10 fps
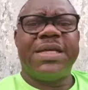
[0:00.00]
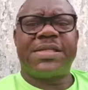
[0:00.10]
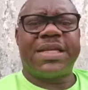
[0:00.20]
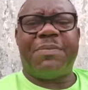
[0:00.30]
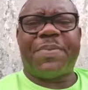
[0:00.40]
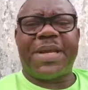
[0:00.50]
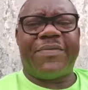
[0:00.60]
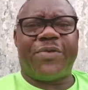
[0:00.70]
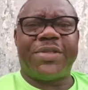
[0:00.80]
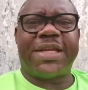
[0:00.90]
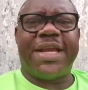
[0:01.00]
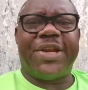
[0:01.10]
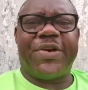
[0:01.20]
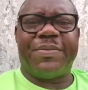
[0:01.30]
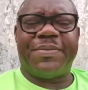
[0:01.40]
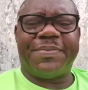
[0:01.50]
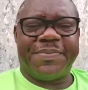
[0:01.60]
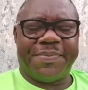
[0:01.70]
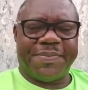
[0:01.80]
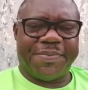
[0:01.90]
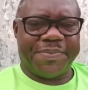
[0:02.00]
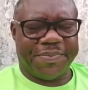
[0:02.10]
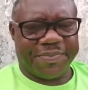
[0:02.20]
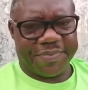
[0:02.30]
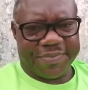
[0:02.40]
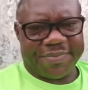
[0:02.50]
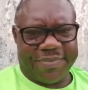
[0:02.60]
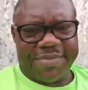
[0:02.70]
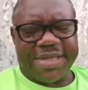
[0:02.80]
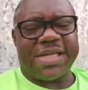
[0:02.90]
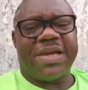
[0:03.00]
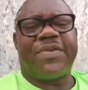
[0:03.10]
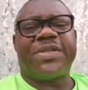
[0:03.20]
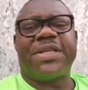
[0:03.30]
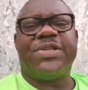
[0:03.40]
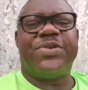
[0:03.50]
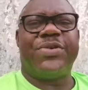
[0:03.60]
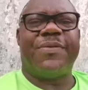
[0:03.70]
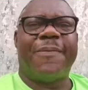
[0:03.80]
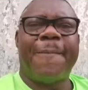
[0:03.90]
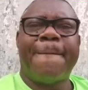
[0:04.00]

Ce n'est pas la volonté des homme, mais c'est la volonté de Dieu.